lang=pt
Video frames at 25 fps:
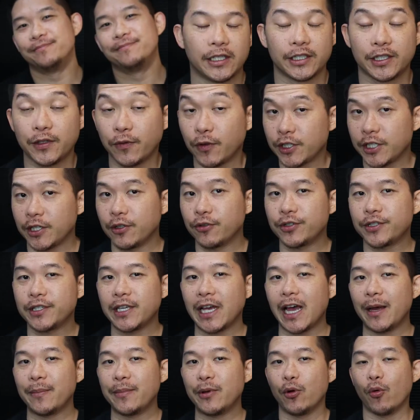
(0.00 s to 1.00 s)
Se você não
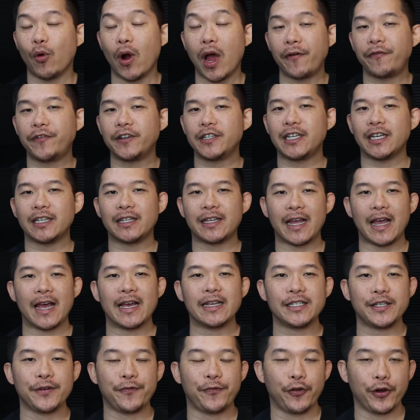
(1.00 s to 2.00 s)
sabe, o
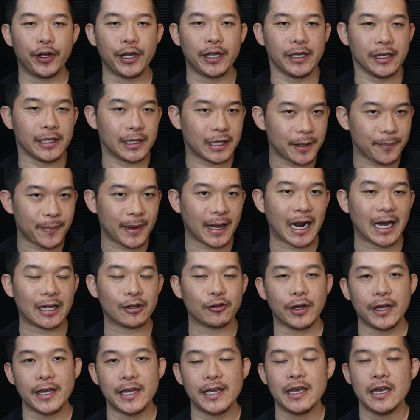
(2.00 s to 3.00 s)
FGTS foi
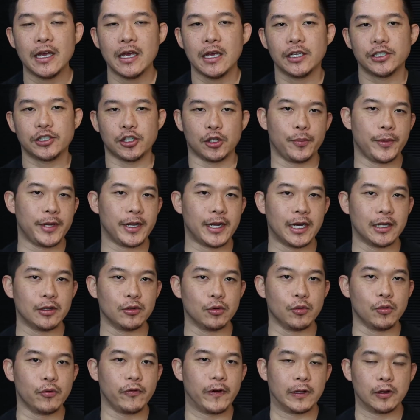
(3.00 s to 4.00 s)
liberado aí, se eu não me
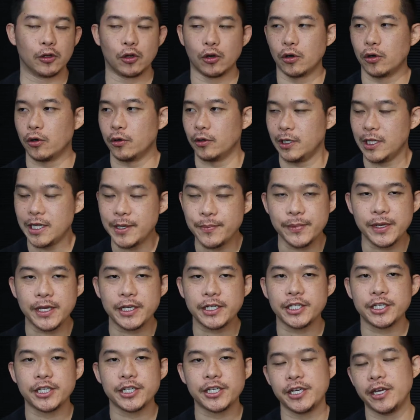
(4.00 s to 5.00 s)
engano, um valor
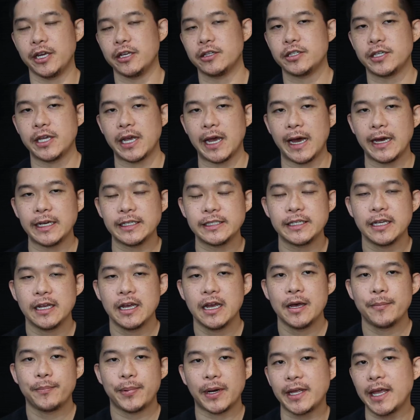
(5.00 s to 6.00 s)
limite de 500 reais
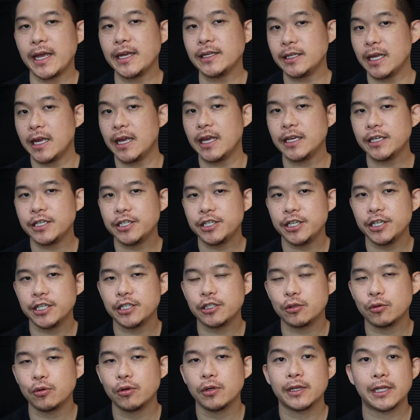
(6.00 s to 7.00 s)
para quem tem
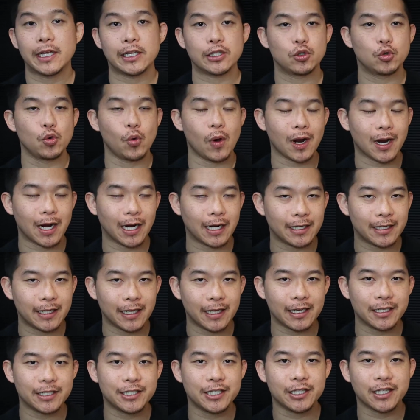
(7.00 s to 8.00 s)
registro na sua
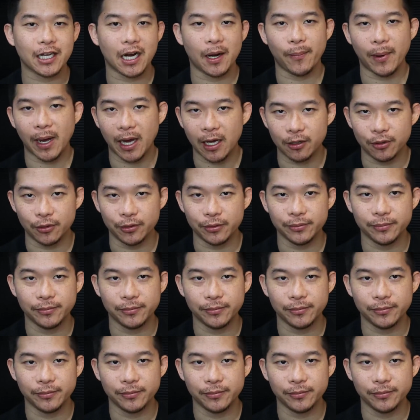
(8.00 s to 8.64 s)
carteira de trabalho.